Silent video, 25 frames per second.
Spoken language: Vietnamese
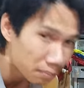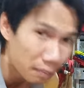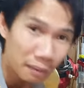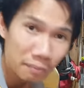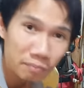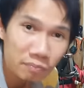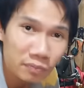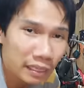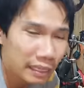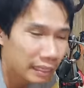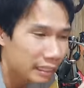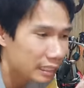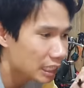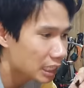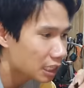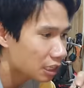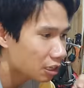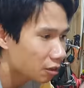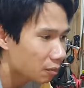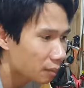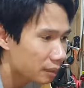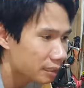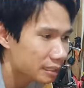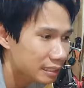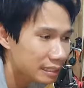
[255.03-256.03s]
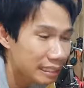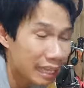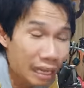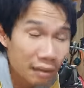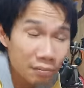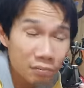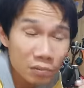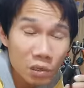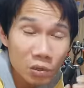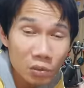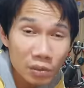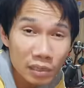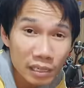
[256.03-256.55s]
bấm này để mình
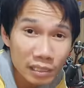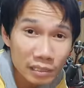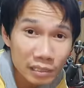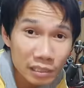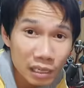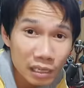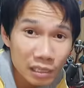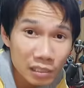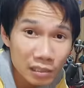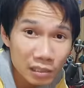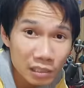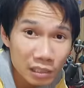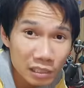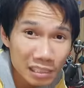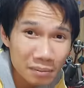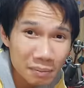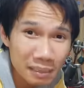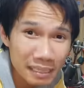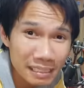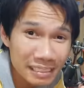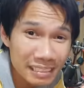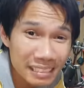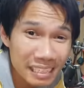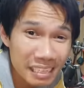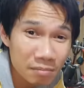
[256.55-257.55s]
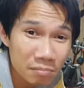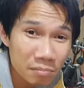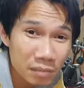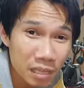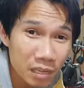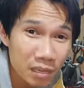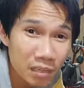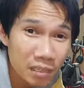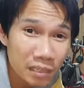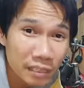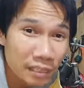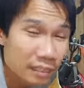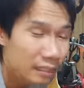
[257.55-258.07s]
tạm cố định nó cho các bạn xem
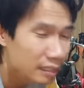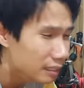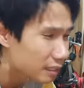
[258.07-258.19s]
thôi